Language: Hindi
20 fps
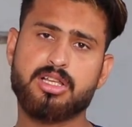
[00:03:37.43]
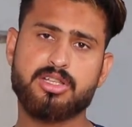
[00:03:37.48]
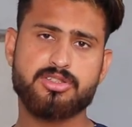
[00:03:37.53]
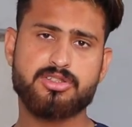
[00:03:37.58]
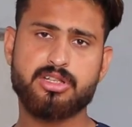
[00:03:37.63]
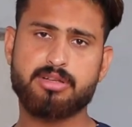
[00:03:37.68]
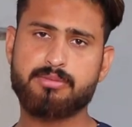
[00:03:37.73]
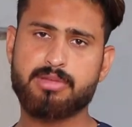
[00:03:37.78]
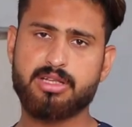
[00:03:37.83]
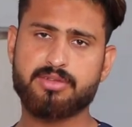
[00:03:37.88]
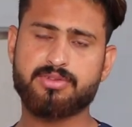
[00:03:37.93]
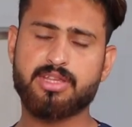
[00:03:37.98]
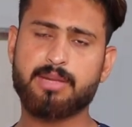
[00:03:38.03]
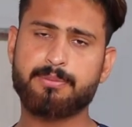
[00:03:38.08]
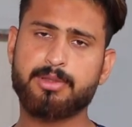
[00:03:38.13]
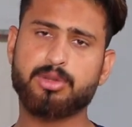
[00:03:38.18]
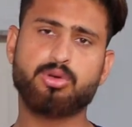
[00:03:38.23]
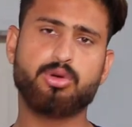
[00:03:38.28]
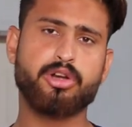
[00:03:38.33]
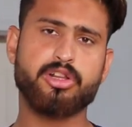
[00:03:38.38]
सिर्फ मेरे सर
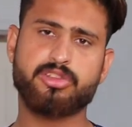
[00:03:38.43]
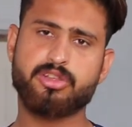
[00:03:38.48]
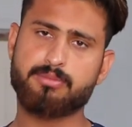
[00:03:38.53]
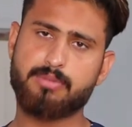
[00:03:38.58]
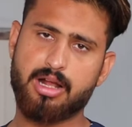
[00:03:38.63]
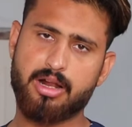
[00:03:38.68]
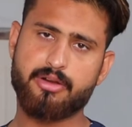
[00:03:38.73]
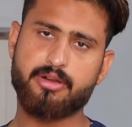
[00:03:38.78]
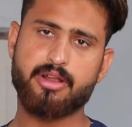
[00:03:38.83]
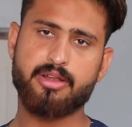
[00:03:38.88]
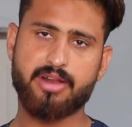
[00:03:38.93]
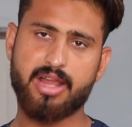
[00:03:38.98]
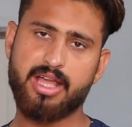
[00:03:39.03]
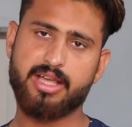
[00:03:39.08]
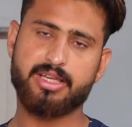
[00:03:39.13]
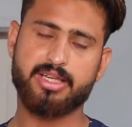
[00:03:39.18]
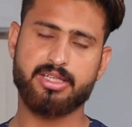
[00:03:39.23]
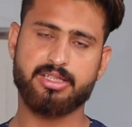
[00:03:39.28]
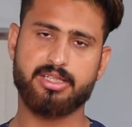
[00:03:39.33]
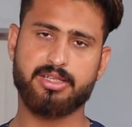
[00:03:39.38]
पे थोड़े से बाल
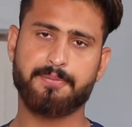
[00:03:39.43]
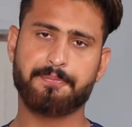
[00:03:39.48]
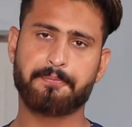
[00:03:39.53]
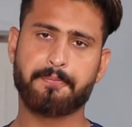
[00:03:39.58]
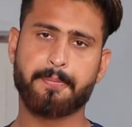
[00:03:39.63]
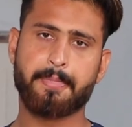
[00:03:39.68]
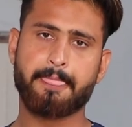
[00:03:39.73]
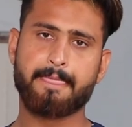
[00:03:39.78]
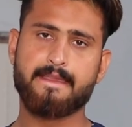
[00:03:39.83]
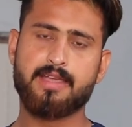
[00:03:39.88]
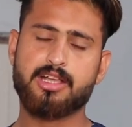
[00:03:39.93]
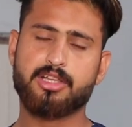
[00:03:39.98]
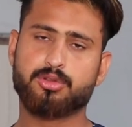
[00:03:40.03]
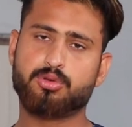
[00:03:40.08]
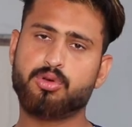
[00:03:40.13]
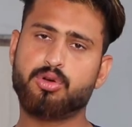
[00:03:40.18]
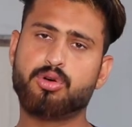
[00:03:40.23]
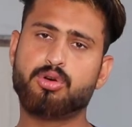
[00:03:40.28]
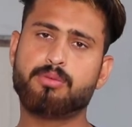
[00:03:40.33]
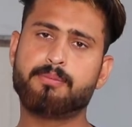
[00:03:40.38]
रह गए थे
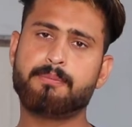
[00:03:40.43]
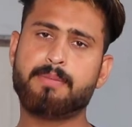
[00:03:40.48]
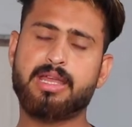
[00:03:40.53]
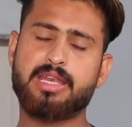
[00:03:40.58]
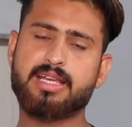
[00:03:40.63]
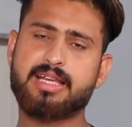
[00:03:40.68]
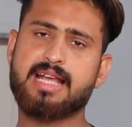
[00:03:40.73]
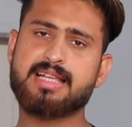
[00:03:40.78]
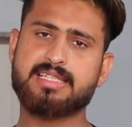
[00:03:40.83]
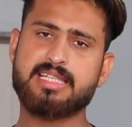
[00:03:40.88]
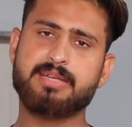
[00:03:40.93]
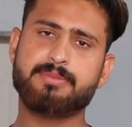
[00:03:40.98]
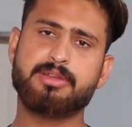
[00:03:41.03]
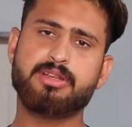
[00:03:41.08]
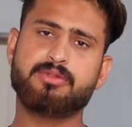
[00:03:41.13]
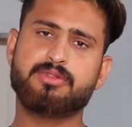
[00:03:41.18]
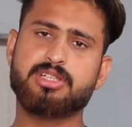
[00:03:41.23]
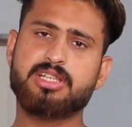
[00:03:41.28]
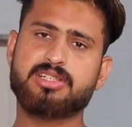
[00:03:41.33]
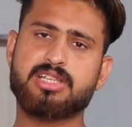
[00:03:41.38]
तो मैंने कैसे
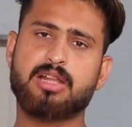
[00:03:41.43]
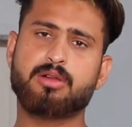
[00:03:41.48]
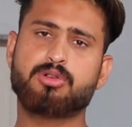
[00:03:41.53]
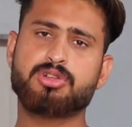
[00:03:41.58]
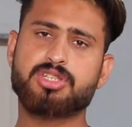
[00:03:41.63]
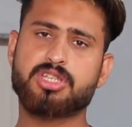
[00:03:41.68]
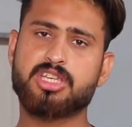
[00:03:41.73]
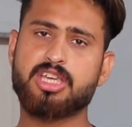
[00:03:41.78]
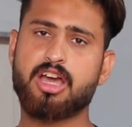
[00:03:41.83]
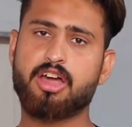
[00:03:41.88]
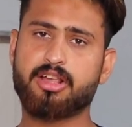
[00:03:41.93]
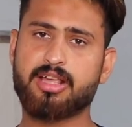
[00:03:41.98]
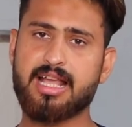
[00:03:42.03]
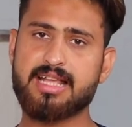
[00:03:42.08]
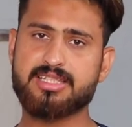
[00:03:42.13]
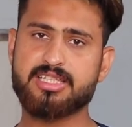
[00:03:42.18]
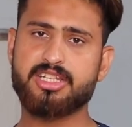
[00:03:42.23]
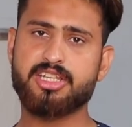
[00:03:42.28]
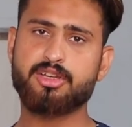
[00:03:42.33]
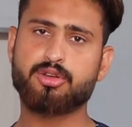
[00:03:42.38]
फिर ये सारा कुछ किया और
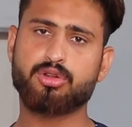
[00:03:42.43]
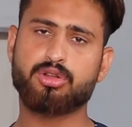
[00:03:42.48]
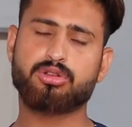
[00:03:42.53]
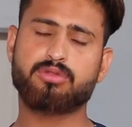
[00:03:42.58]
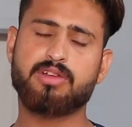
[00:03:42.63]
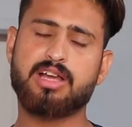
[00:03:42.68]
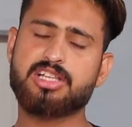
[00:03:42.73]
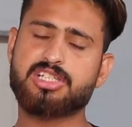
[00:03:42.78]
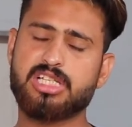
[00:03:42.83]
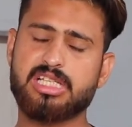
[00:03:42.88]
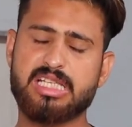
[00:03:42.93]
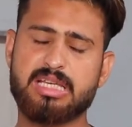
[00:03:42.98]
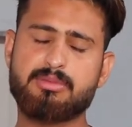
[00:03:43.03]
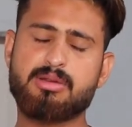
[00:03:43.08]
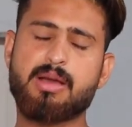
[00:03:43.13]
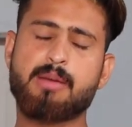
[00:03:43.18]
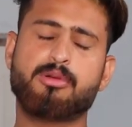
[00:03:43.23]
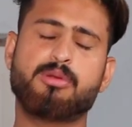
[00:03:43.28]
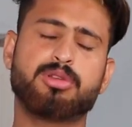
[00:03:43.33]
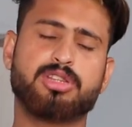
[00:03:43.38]
कैसे रीग्रोथ पाया चलिए ये
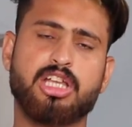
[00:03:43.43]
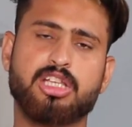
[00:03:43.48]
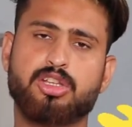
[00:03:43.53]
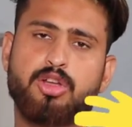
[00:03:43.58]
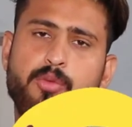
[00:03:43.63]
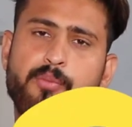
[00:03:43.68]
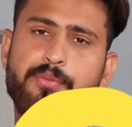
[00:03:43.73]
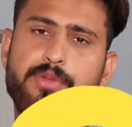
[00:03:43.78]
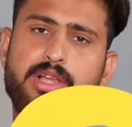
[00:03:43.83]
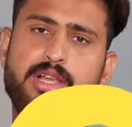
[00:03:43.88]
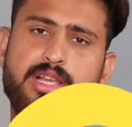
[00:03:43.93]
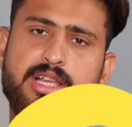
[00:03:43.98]
भी मैं आपको बताता हूँ